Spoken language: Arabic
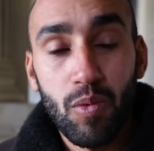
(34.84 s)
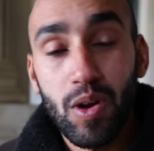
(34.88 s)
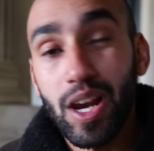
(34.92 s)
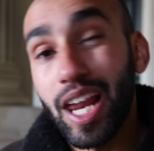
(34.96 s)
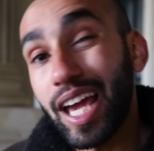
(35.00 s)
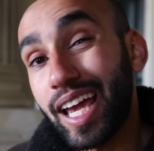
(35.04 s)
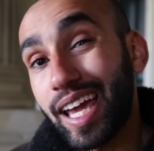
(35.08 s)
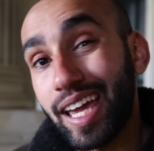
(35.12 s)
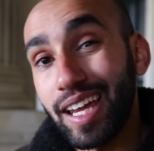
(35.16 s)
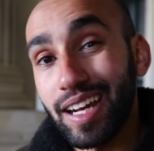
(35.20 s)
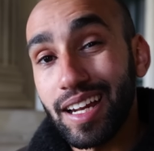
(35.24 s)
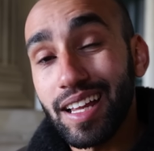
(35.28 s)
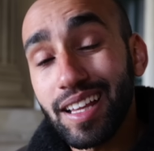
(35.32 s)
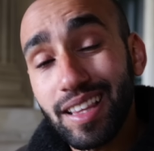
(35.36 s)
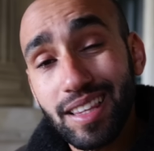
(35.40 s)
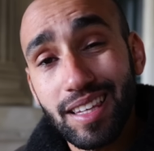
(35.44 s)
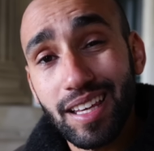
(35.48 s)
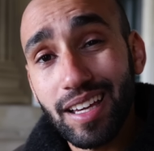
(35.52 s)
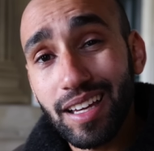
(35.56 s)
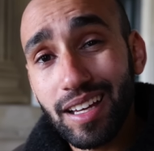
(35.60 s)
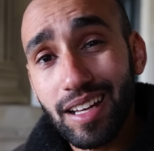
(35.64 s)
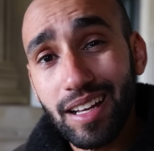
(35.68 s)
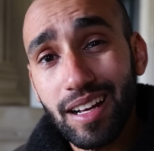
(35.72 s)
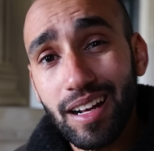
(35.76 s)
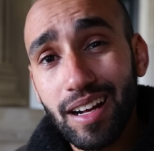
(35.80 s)
ولكن
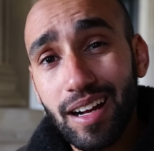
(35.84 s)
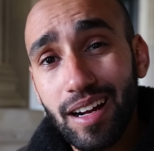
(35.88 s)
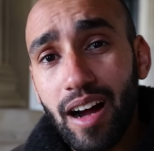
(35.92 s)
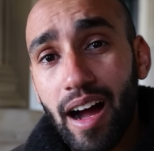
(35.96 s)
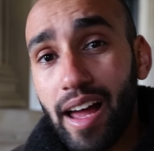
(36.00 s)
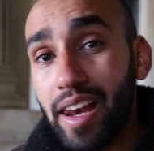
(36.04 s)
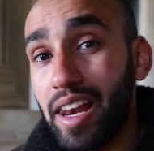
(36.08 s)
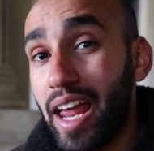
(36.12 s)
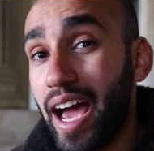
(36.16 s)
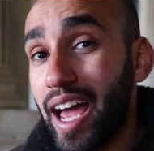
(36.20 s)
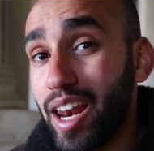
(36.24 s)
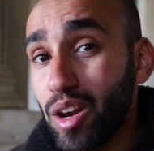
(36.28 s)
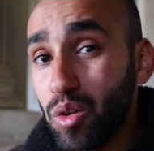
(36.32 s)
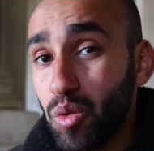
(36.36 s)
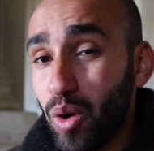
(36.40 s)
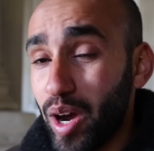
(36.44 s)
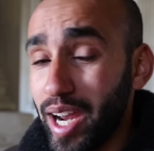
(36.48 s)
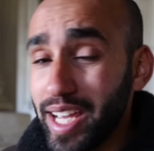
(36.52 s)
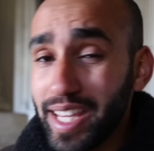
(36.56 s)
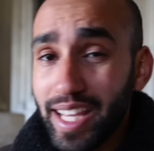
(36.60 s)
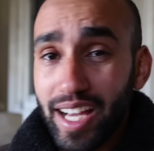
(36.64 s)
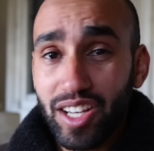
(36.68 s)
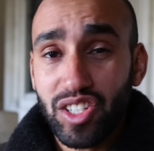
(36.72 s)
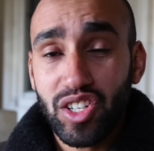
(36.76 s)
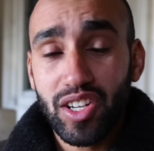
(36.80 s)
أنت الحل
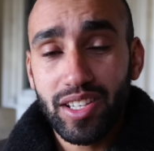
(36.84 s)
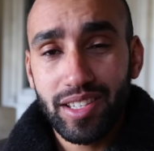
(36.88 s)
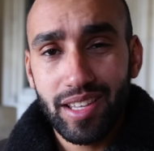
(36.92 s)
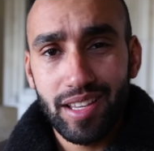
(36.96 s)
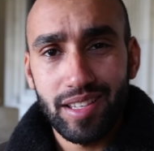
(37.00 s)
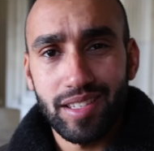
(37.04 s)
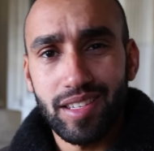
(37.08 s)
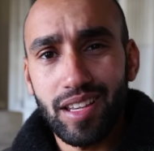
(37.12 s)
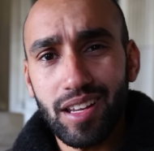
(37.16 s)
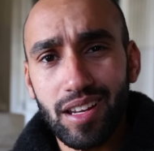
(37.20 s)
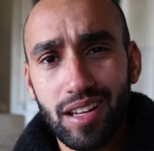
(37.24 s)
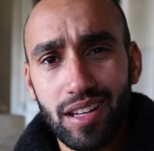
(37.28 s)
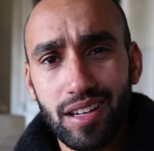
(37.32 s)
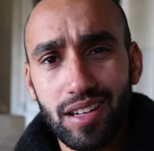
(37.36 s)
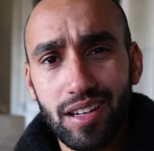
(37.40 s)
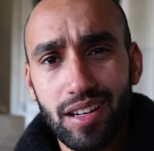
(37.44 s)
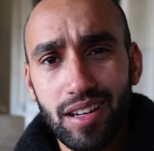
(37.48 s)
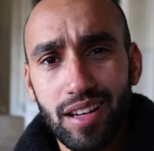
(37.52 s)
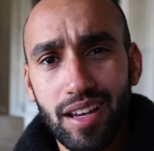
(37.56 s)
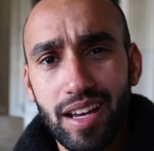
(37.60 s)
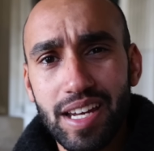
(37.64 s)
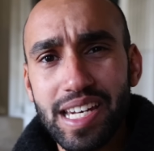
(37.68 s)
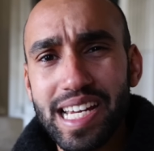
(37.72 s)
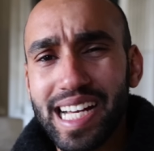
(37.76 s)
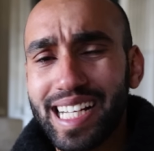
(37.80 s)
الوحيد عشان تنزلهم
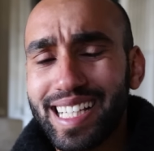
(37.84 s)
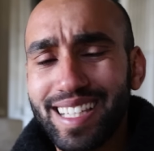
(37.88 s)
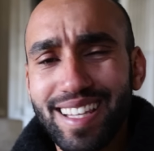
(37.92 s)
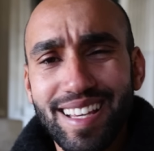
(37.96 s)
أنك